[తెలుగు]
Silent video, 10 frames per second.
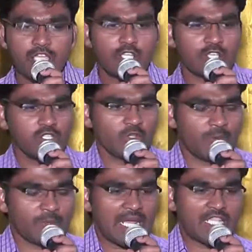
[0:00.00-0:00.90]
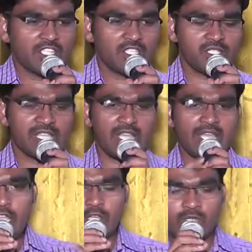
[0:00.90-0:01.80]
ఈరోజు నువ్వు ప్రార్థిస్తే
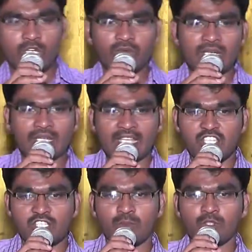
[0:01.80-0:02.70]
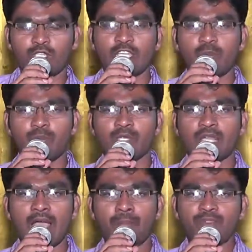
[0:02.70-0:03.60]
నీకున్నటువంటి కష్టము తొలగిపోదా